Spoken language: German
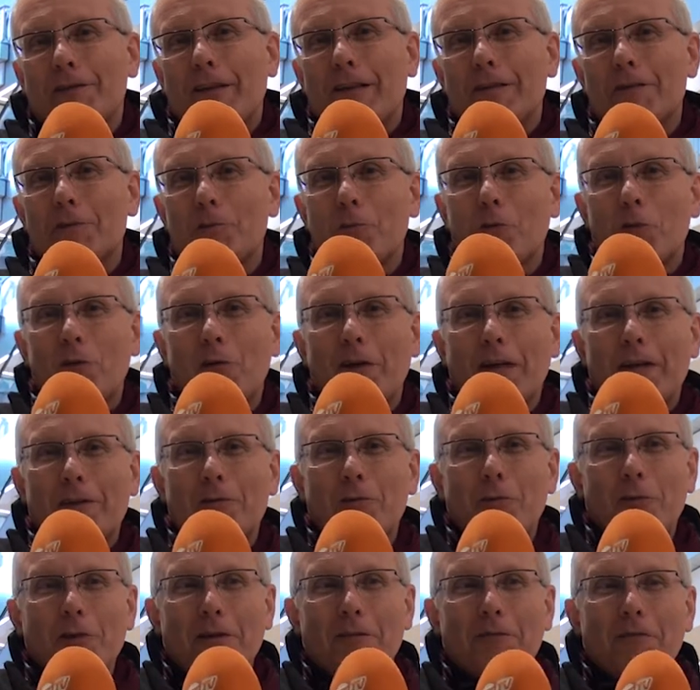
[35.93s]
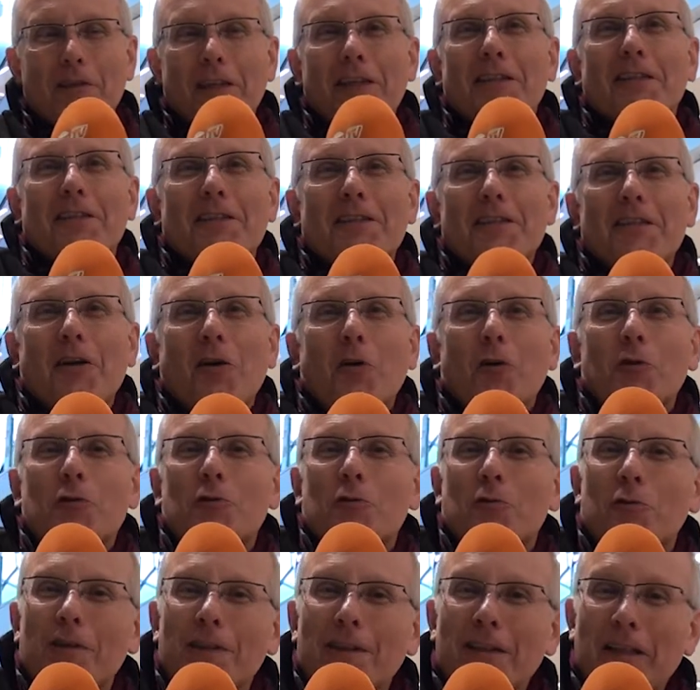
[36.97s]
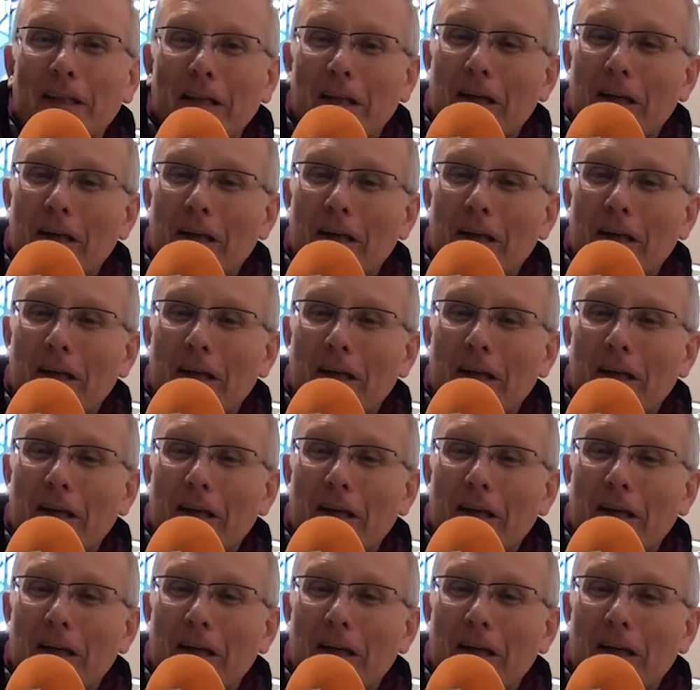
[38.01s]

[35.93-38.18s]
als Moderatorin, wie ich jetzt hier auch tue.